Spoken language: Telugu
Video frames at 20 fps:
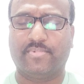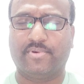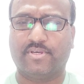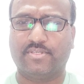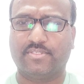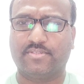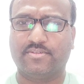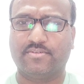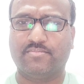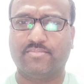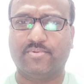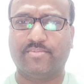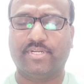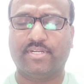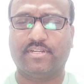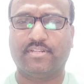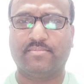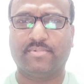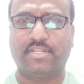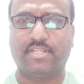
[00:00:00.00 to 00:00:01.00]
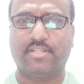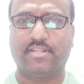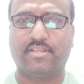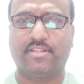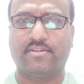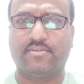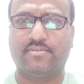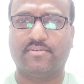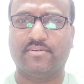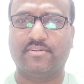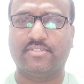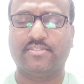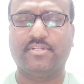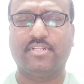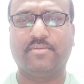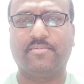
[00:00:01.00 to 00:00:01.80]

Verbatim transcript: పాజిటివ్ మూమెంటం ఇలానైనా ఉండొచ్చు